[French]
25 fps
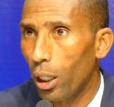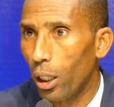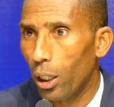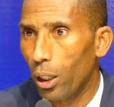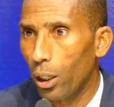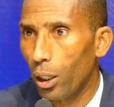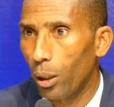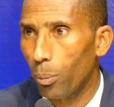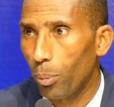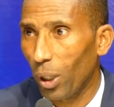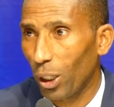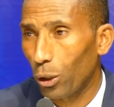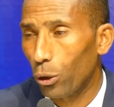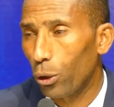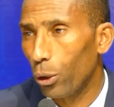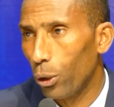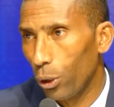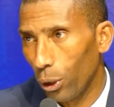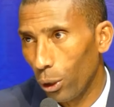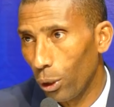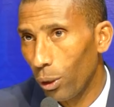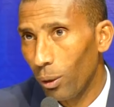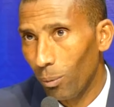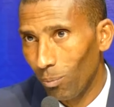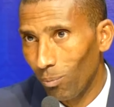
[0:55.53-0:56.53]
parce
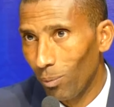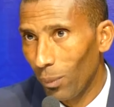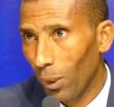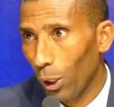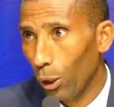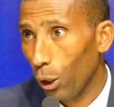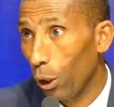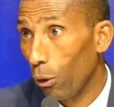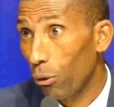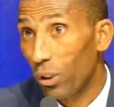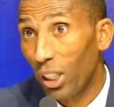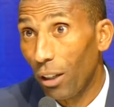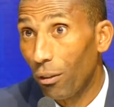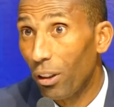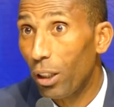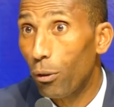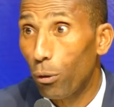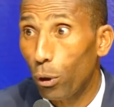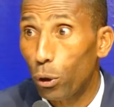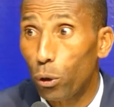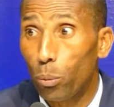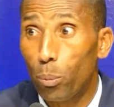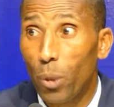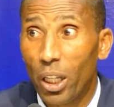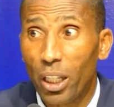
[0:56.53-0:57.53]
que quand vous avez
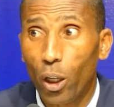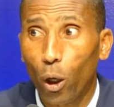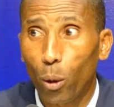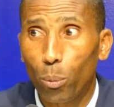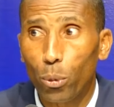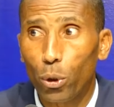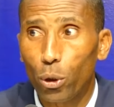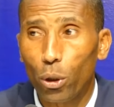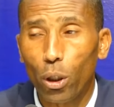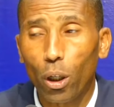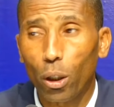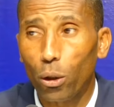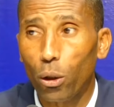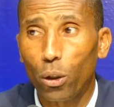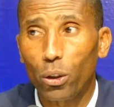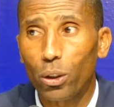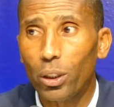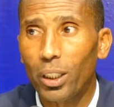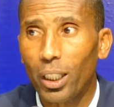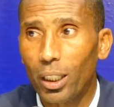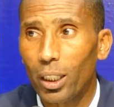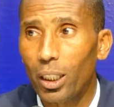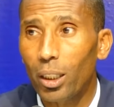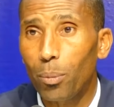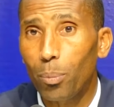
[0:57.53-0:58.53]
votre meilleur buteur dans
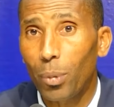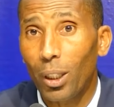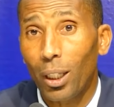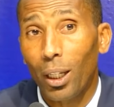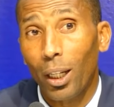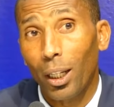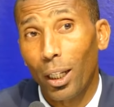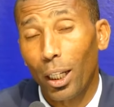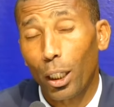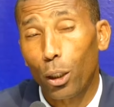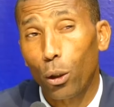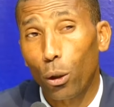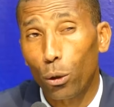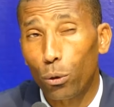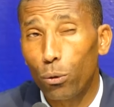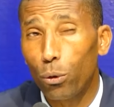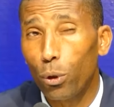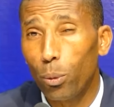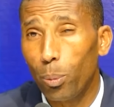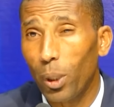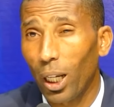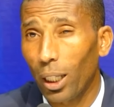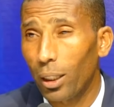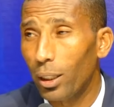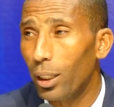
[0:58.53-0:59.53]
une équipe et quand
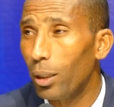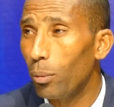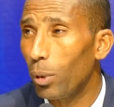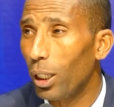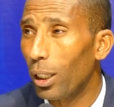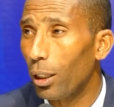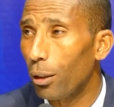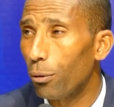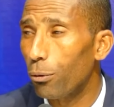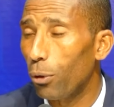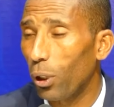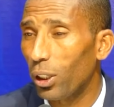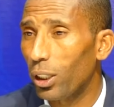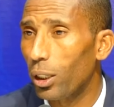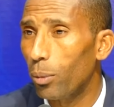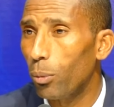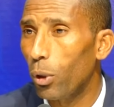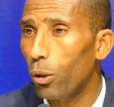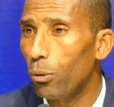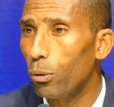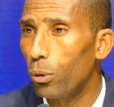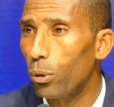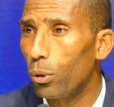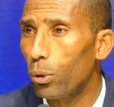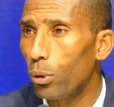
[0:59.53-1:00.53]
vous le perdez, ben
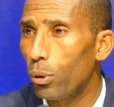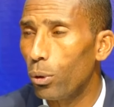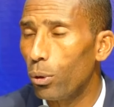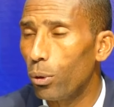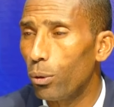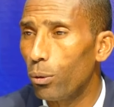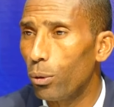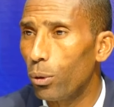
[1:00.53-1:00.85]
forcément vous,